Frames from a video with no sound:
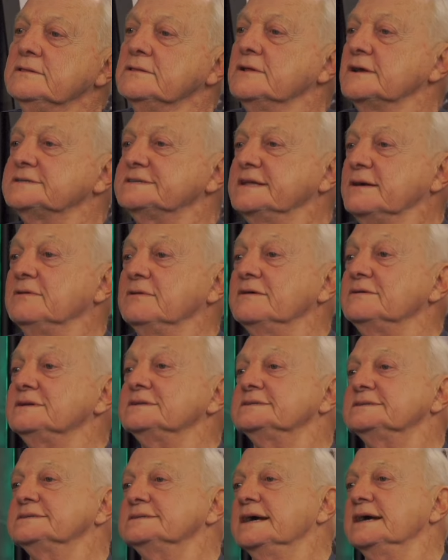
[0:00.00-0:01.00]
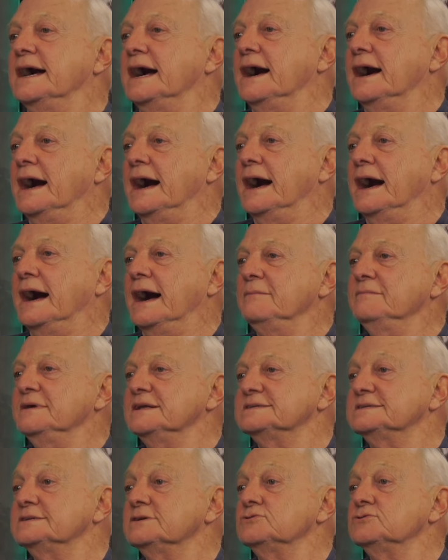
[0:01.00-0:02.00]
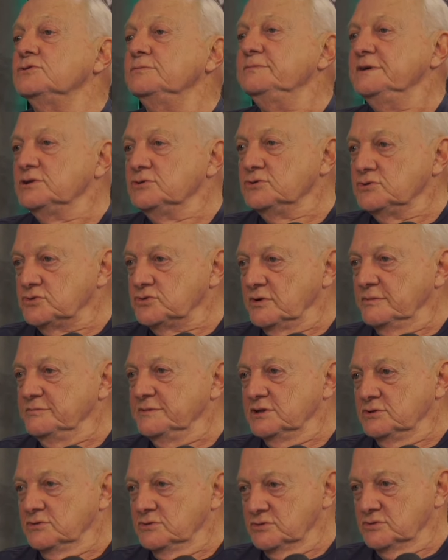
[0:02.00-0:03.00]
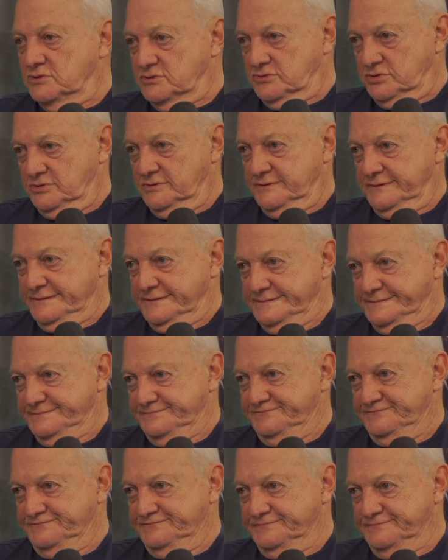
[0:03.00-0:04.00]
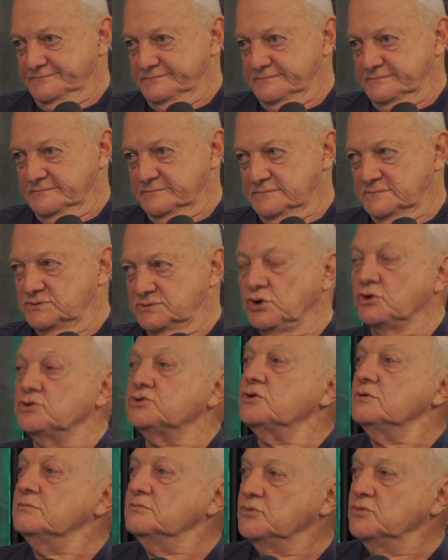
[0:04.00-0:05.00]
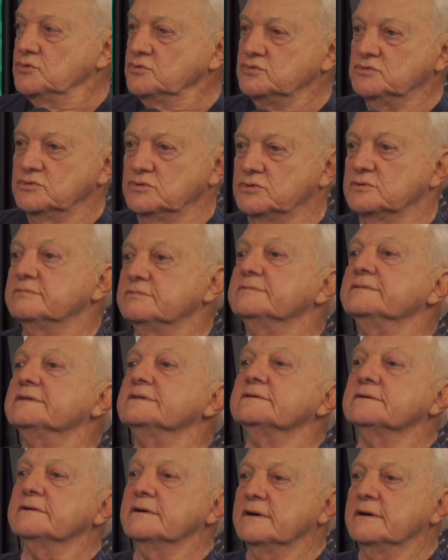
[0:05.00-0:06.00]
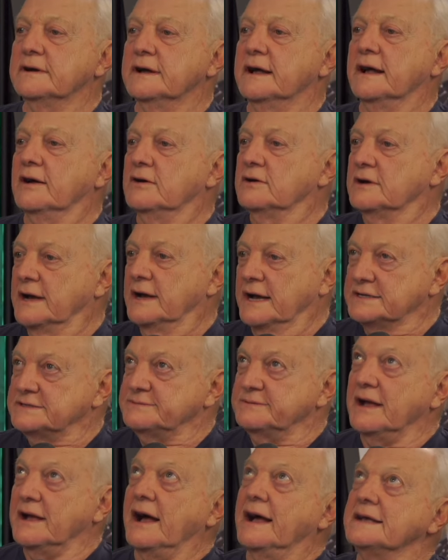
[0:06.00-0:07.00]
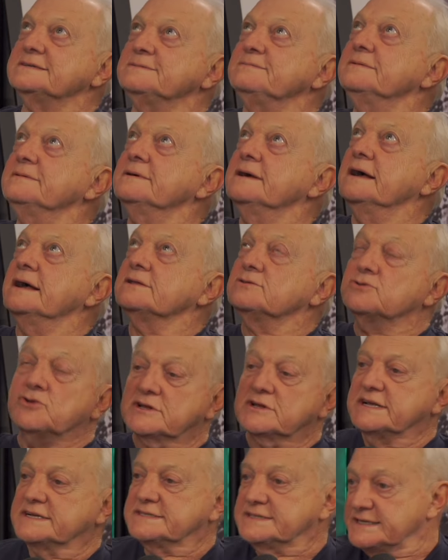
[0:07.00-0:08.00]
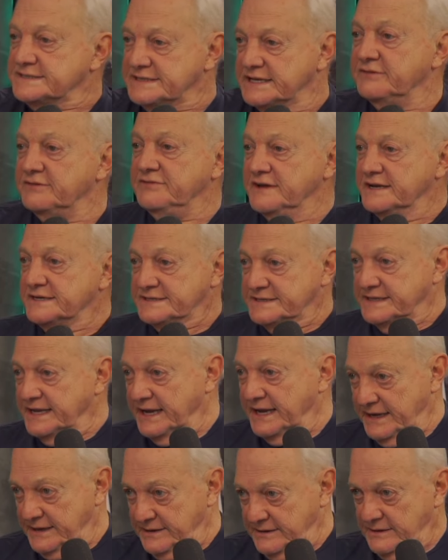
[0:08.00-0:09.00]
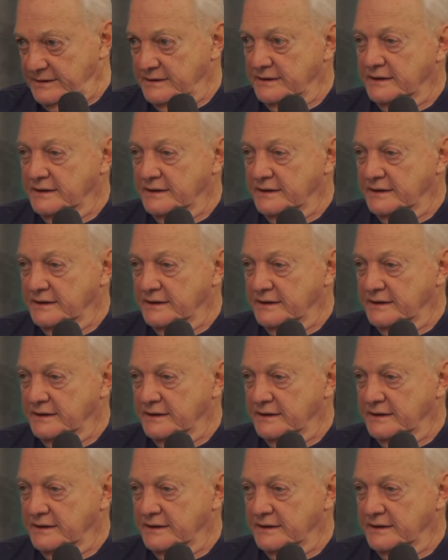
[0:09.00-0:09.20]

nós temos a medição, a, a medição do minuto a minuto. Todo mundo, as, as, todas as TVs têm,